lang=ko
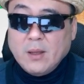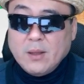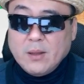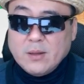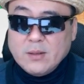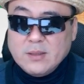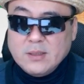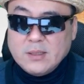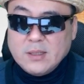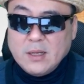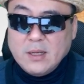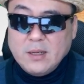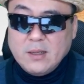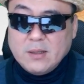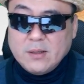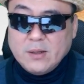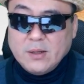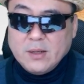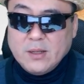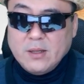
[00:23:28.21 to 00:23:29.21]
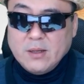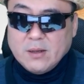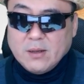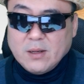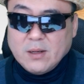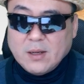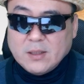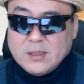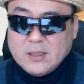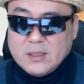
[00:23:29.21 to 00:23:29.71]
현재 이들의 기업
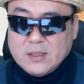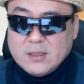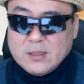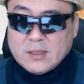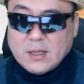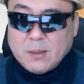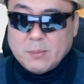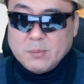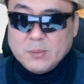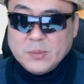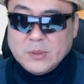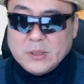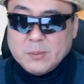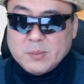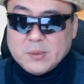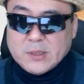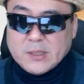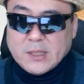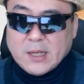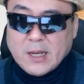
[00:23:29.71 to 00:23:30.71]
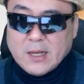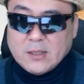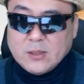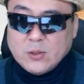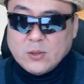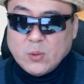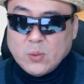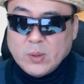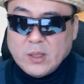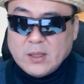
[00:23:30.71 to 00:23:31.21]
가치는
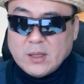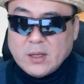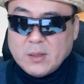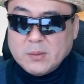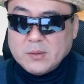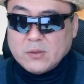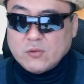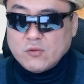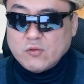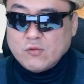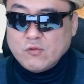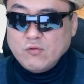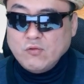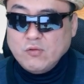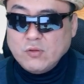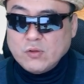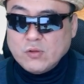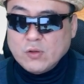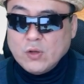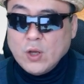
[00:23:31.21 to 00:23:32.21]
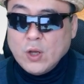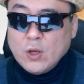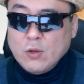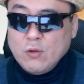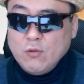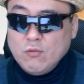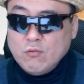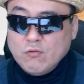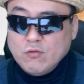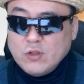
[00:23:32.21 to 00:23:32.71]
34조 원에 달하면서 순수
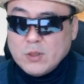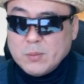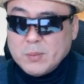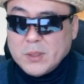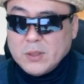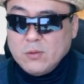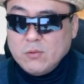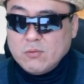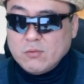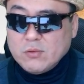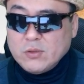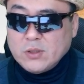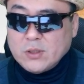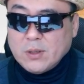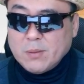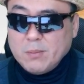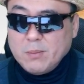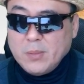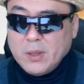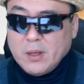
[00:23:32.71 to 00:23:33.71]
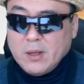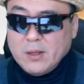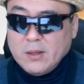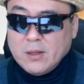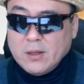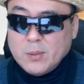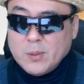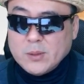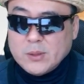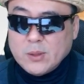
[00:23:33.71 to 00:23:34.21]
유저만 6,000명이
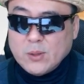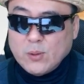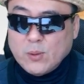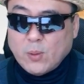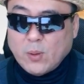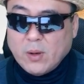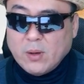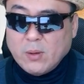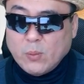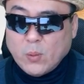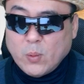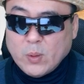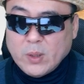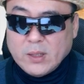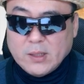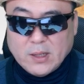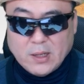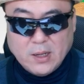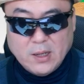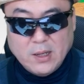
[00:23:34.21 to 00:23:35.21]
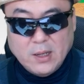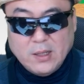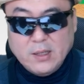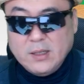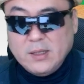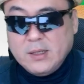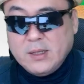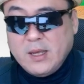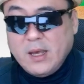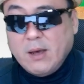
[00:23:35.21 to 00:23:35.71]
넘어서 올해다.
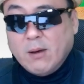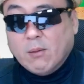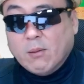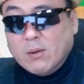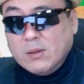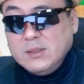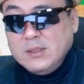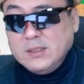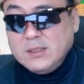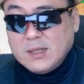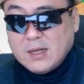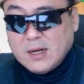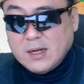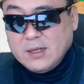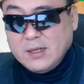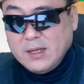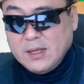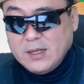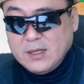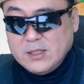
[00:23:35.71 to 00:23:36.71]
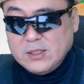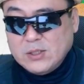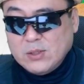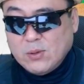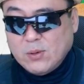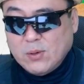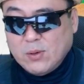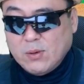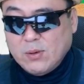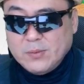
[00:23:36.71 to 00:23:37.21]
이게 언제란
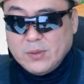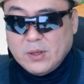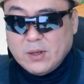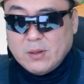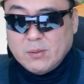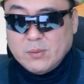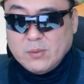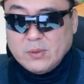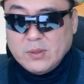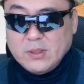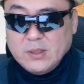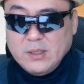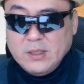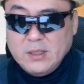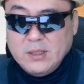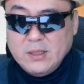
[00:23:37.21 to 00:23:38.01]
얘기죠? 여러분들